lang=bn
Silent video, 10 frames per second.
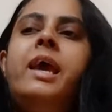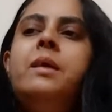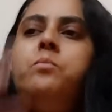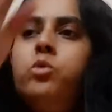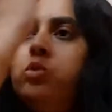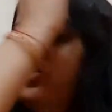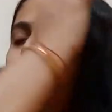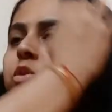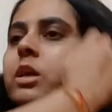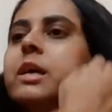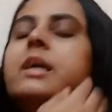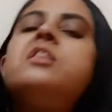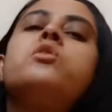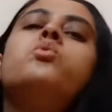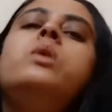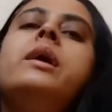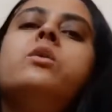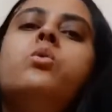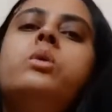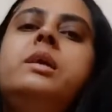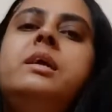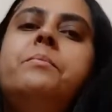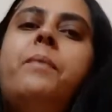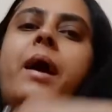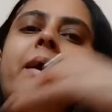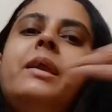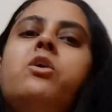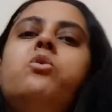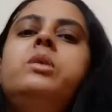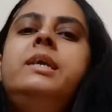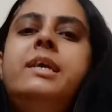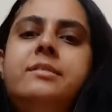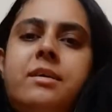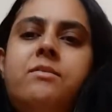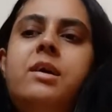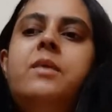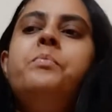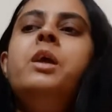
এই বন্ধুত্বটাকে স্কুলের গণ্ডির বাইরেও নিয়ে যাওয়া